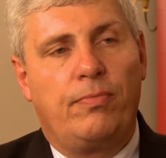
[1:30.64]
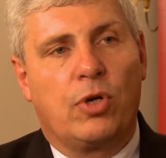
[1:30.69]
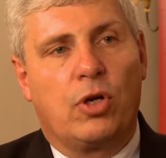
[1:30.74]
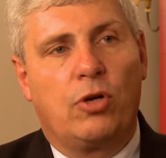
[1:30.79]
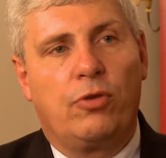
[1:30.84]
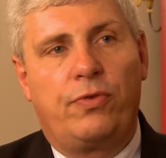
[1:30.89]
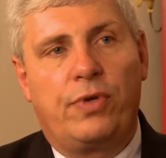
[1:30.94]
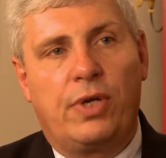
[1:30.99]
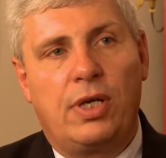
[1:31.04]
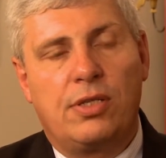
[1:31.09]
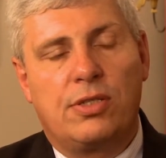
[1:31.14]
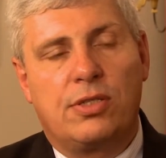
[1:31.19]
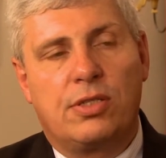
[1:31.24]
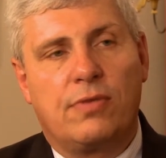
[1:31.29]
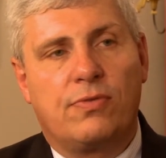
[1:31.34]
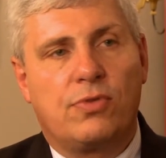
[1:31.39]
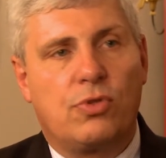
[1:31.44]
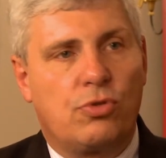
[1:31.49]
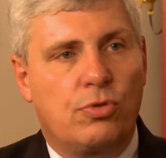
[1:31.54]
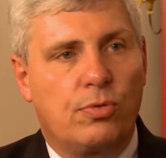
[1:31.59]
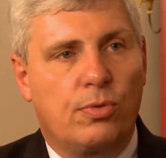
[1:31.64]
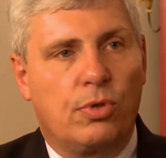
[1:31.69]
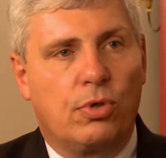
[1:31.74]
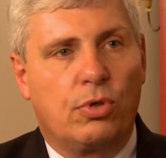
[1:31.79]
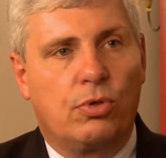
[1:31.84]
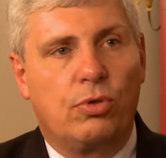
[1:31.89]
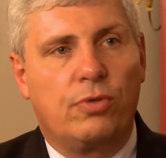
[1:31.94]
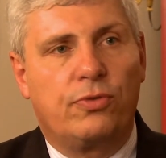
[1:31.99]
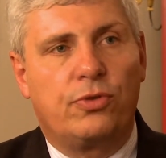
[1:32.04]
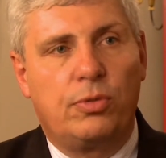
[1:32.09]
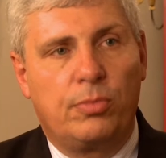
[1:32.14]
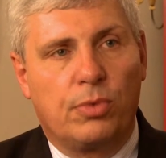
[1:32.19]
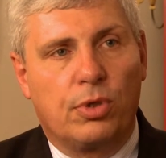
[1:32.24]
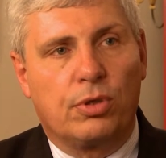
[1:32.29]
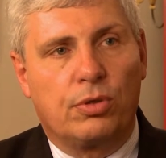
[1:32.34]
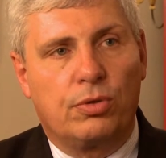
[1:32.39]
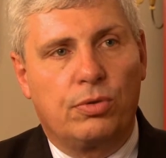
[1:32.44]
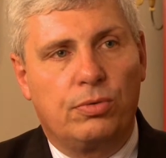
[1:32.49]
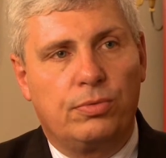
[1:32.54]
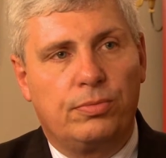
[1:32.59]
konferencję w zeszłym roku i w tym
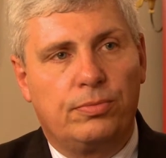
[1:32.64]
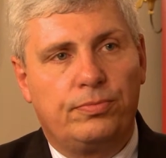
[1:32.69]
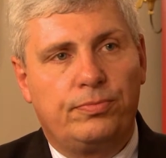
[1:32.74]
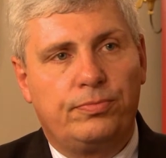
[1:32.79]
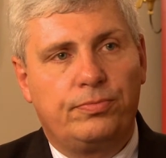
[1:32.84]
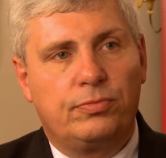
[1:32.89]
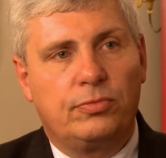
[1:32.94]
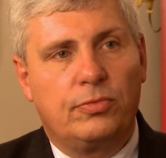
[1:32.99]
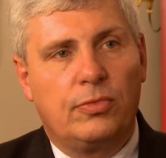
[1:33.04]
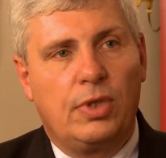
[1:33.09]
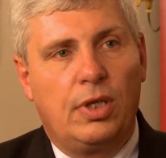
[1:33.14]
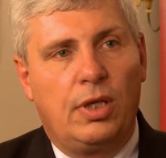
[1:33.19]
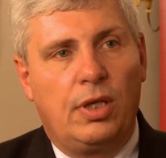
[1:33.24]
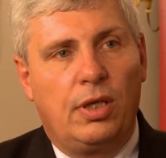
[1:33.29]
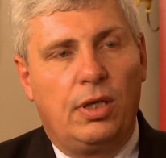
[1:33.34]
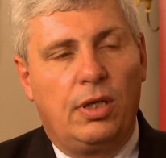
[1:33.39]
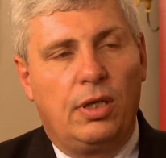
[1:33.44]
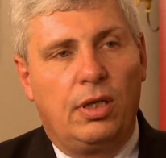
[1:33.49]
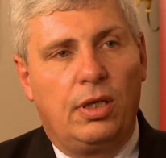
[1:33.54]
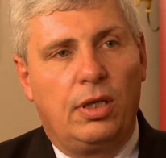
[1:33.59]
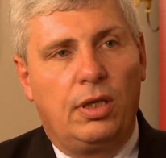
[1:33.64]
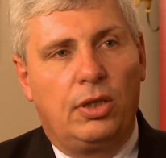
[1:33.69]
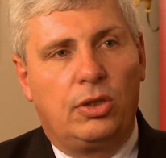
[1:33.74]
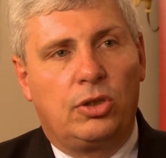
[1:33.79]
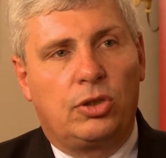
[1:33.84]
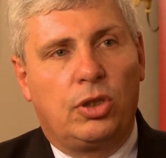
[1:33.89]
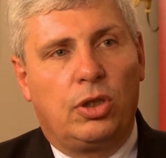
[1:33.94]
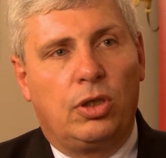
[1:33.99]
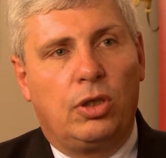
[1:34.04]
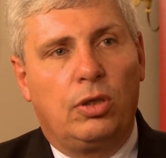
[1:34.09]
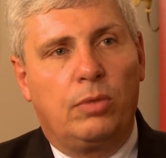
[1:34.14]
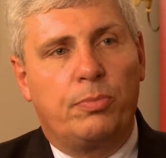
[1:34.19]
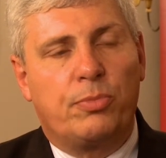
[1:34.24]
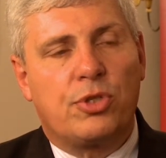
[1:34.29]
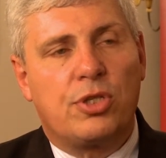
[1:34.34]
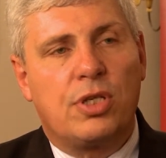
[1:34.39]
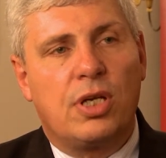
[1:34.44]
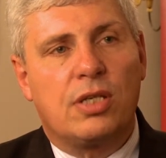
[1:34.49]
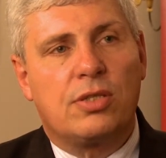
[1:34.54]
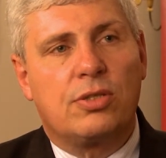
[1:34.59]
roku, to
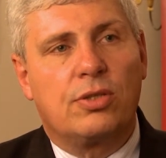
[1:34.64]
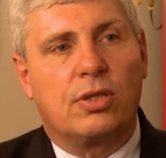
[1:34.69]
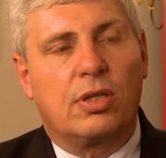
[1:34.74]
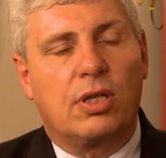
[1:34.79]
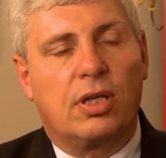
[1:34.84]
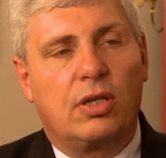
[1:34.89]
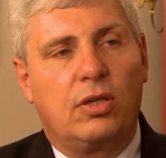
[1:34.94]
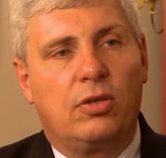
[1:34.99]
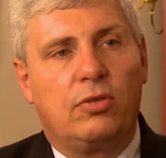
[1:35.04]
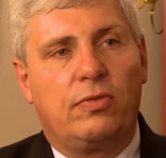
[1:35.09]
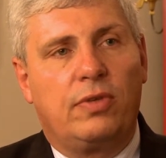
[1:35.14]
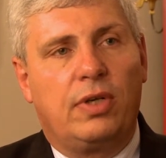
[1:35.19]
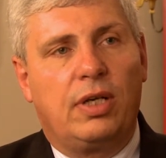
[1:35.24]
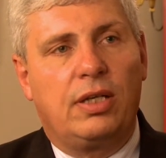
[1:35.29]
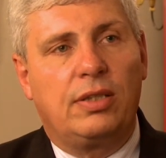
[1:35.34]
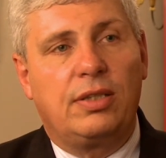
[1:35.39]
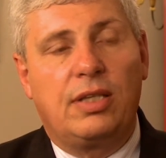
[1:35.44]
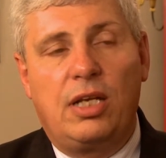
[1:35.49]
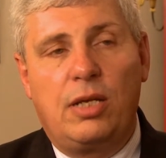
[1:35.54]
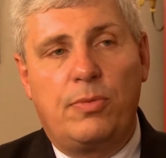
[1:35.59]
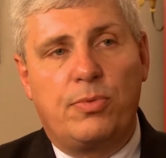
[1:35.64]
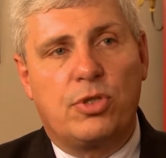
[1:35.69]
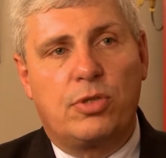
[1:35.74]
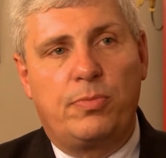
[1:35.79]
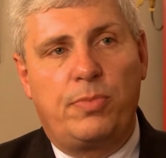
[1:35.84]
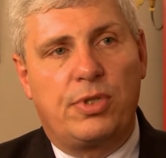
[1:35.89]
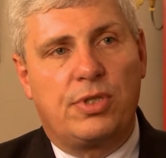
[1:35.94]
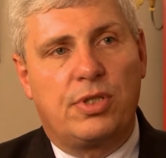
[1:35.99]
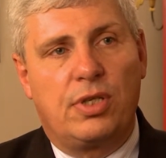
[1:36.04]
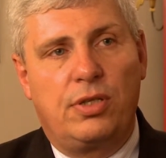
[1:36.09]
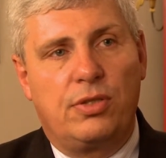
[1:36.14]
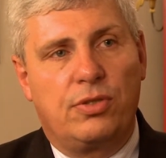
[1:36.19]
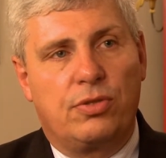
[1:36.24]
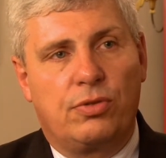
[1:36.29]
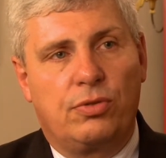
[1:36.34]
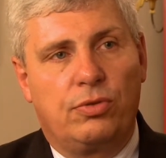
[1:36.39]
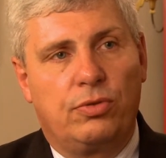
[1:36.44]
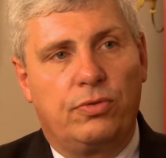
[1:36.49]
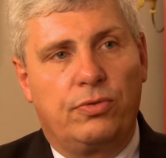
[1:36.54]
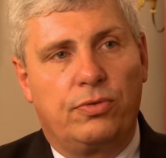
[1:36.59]
przyjazd do Krakowa najlepszych
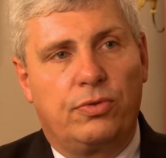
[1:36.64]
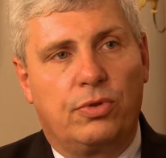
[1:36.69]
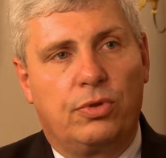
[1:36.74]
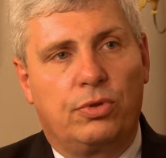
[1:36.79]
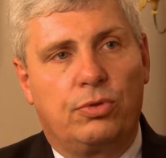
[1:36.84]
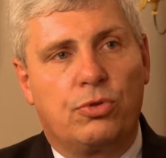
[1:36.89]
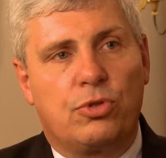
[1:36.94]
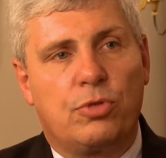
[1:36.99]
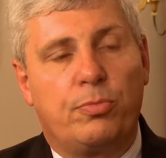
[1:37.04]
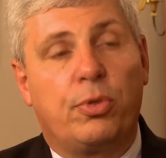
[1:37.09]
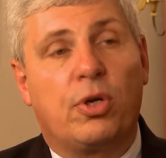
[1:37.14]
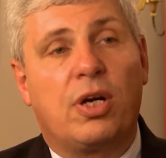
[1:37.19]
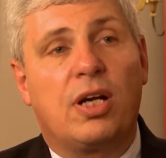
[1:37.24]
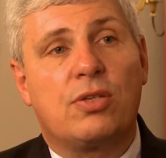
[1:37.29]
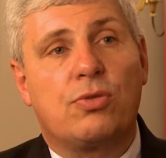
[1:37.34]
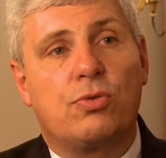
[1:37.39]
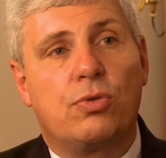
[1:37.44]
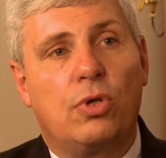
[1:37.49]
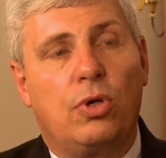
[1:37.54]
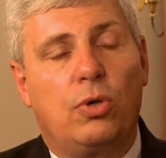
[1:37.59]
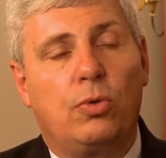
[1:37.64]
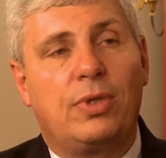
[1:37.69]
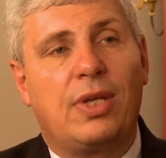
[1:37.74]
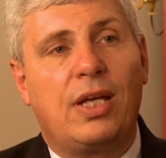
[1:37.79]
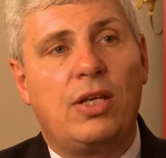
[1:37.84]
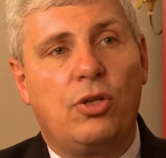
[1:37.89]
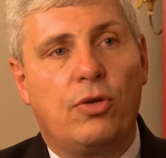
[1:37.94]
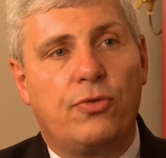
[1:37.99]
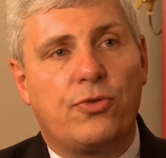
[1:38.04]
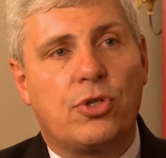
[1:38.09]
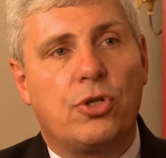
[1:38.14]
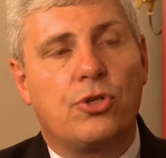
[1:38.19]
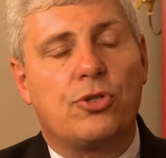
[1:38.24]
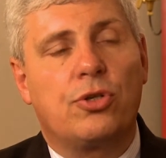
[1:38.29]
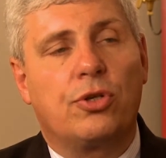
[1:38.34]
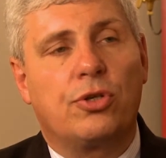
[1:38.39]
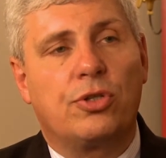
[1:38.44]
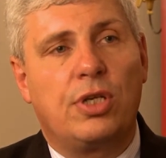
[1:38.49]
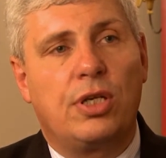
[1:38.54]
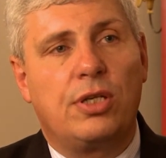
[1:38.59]
specjalistów, którzy pokazują najnowsze
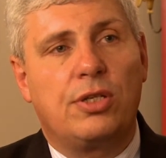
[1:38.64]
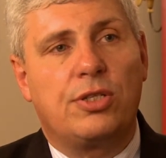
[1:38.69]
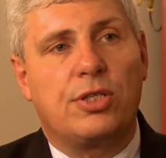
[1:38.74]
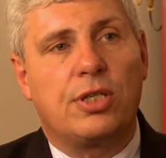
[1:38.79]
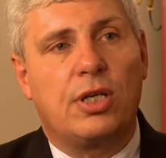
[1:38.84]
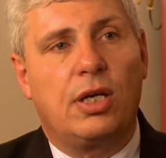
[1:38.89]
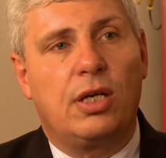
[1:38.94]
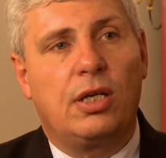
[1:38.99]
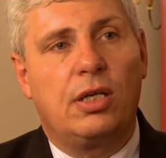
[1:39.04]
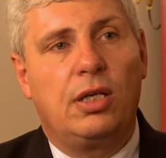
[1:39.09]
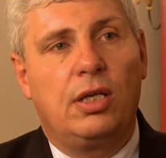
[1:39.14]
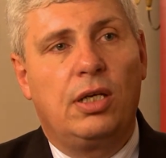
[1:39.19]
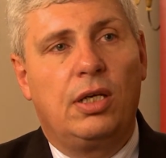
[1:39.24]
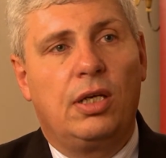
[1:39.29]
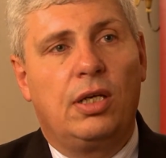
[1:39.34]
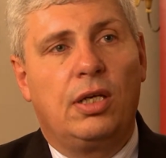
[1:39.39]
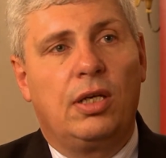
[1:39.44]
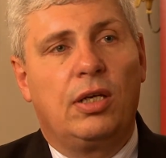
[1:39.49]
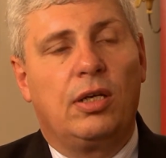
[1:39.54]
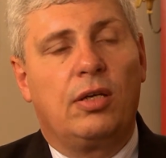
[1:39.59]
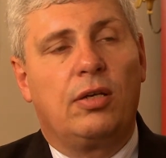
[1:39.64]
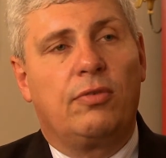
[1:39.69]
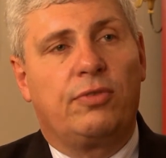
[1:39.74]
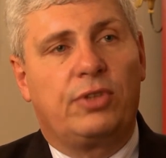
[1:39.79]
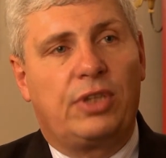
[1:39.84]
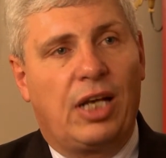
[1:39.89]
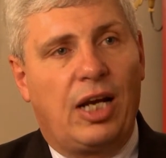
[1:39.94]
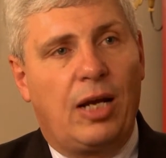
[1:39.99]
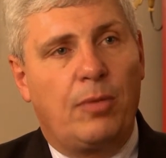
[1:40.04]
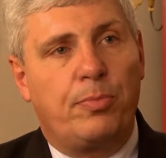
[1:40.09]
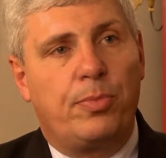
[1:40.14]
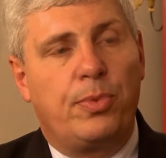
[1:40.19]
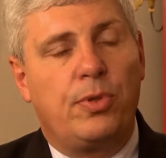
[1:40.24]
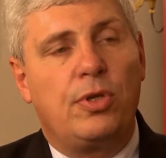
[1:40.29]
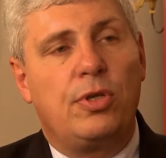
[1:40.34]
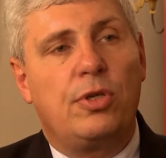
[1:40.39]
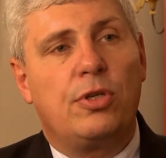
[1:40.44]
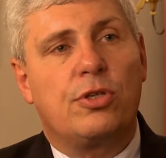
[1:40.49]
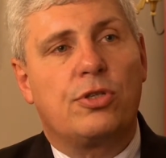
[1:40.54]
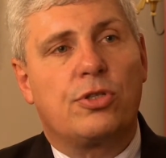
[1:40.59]
osiągnięcia w
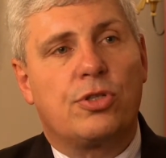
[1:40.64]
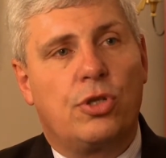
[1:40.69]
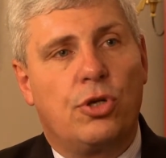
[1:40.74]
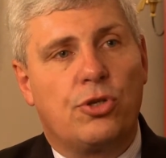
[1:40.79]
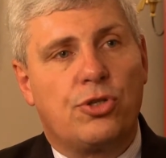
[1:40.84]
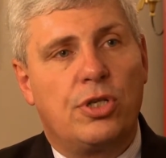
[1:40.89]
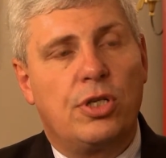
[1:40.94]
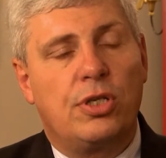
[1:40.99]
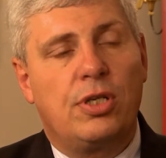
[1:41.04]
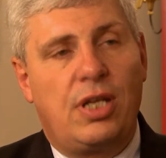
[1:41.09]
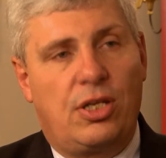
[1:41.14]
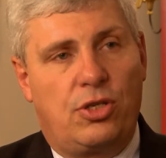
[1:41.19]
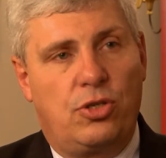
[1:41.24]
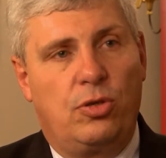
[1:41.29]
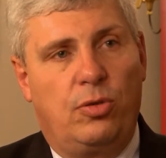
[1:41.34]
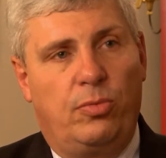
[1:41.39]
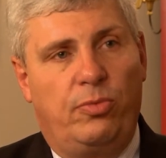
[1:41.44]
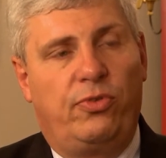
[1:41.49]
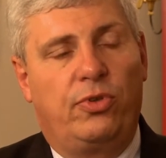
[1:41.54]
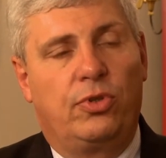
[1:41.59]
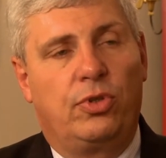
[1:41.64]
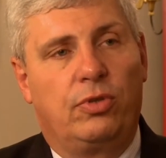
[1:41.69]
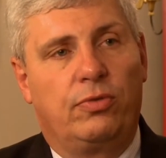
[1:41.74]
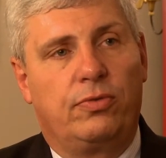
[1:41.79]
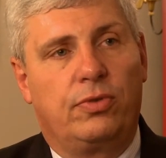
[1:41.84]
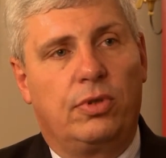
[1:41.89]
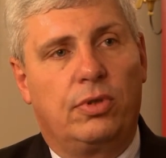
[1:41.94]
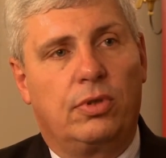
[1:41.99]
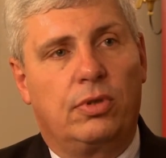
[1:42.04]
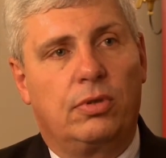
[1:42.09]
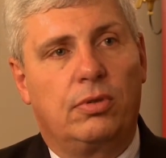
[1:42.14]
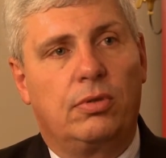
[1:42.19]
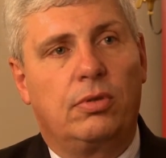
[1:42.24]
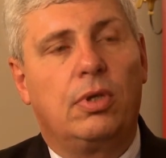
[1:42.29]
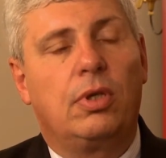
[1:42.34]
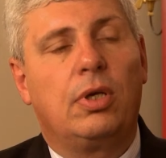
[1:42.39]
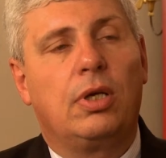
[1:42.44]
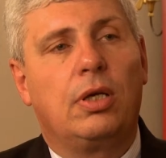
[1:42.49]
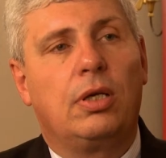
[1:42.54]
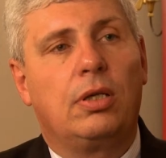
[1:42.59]
terapii schorzeń naczyń obwodowych.
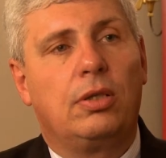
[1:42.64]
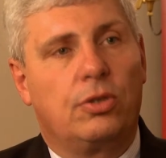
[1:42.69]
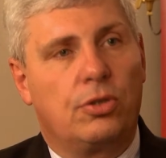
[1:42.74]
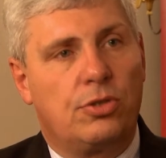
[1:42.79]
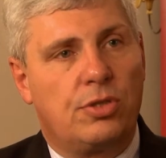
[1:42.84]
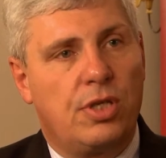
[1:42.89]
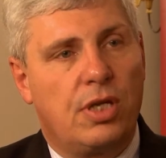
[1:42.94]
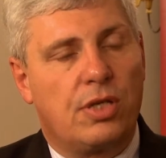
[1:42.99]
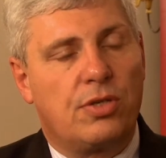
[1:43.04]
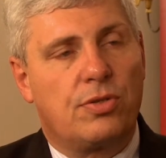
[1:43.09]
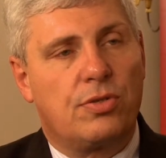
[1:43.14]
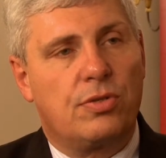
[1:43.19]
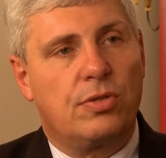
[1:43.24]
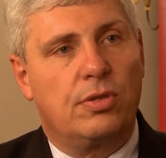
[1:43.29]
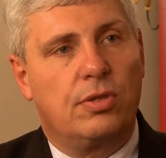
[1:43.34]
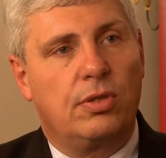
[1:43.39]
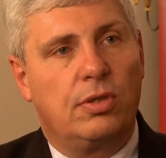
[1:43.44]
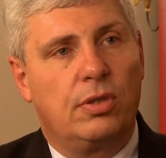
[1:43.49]
To znaczy,